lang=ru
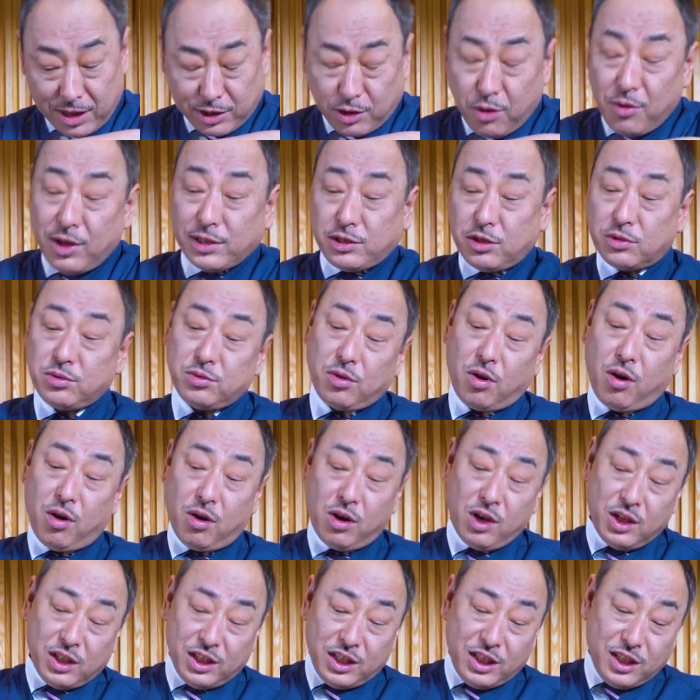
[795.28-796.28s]
Я в
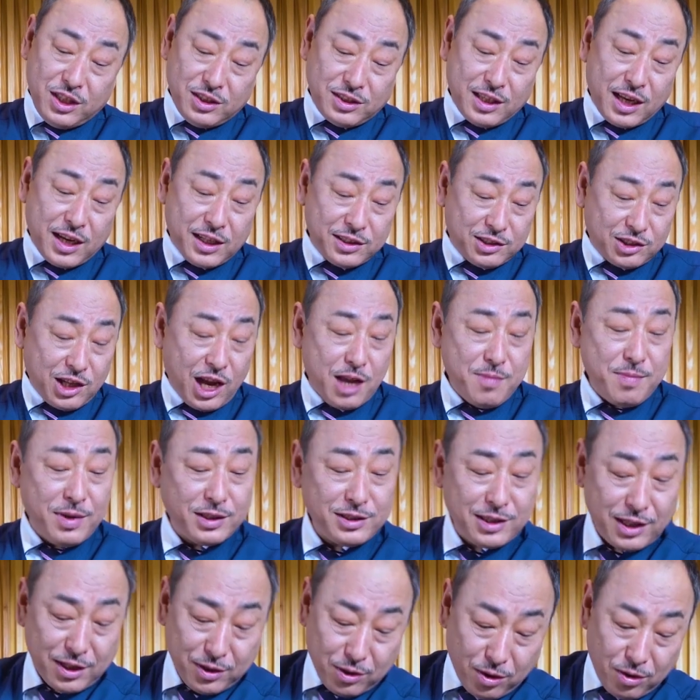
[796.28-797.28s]
готовке использую
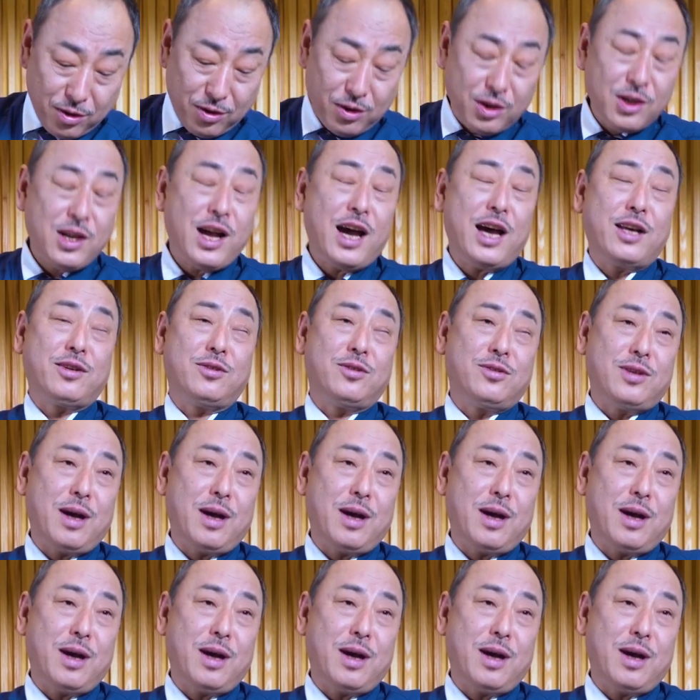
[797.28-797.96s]
хорошее саке,